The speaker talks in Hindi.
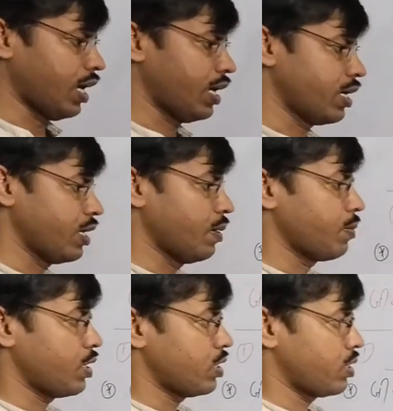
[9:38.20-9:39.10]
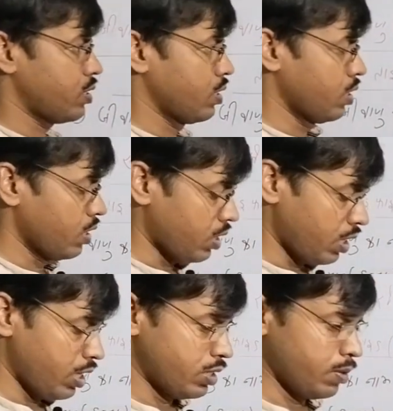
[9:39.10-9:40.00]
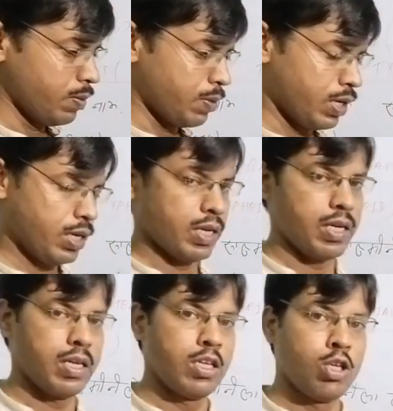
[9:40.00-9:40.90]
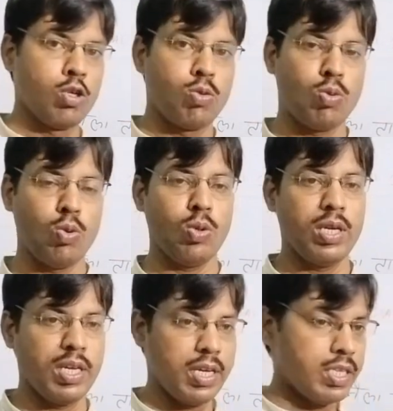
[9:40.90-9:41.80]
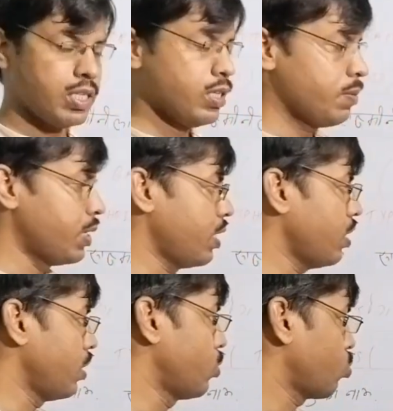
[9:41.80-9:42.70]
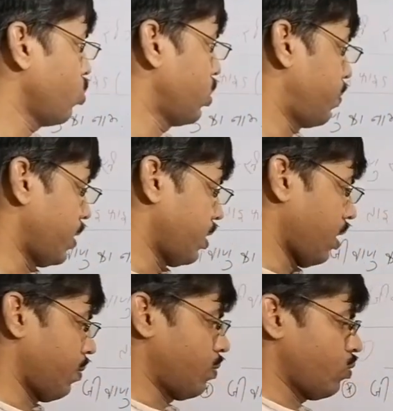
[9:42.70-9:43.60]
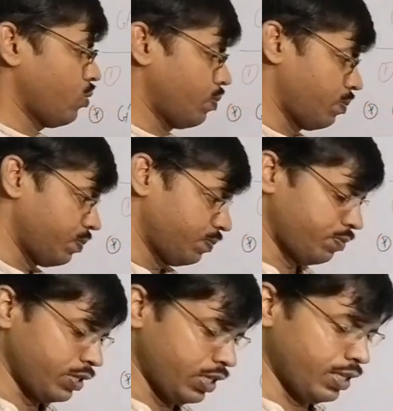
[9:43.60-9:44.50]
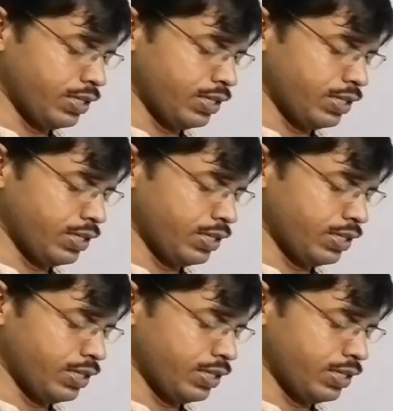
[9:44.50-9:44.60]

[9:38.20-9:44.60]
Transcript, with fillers: क्या है कि हम किस कंडीशन में पढ़ लेंगे तो इसलिए मैंने इसको स्पेशल आपको बता